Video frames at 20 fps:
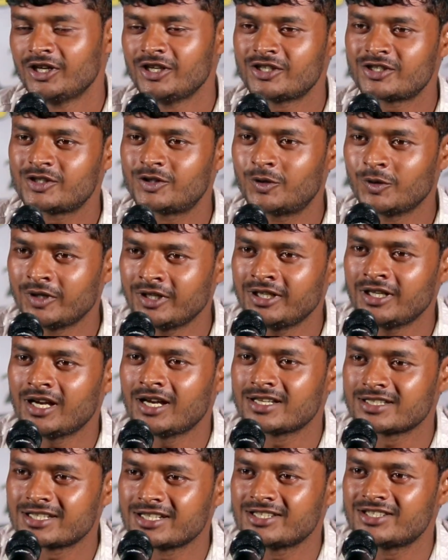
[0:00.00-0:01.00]
इस
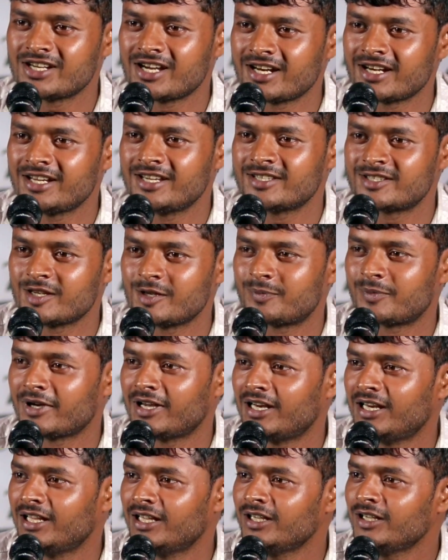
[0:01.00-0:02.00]
दुनिया से जाने से
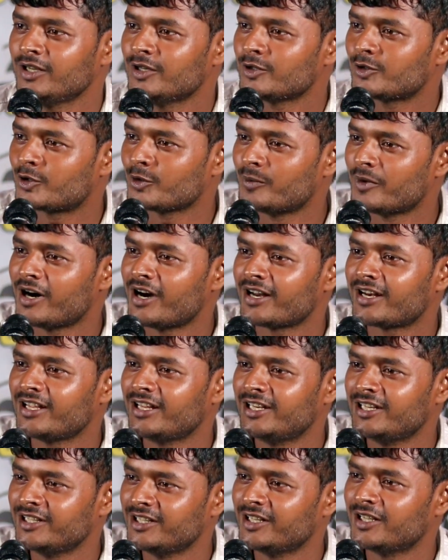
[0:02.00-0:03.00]
पहले तुम्हारे
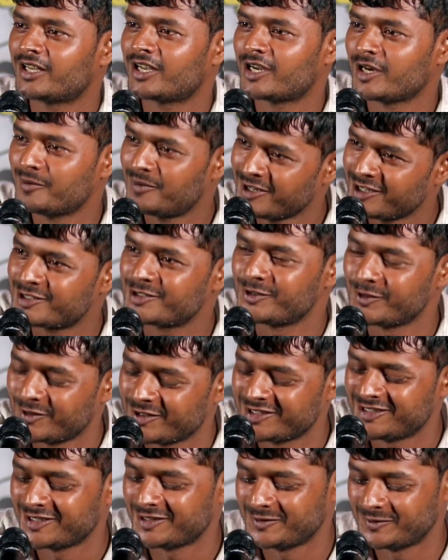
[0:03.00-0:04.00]
लिए खबर छोड़
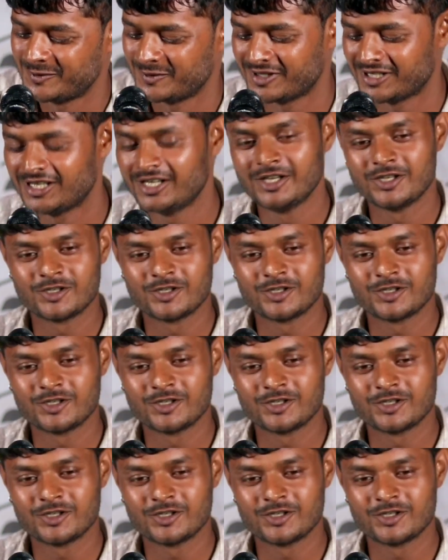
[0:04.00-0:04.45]
जाऊंगा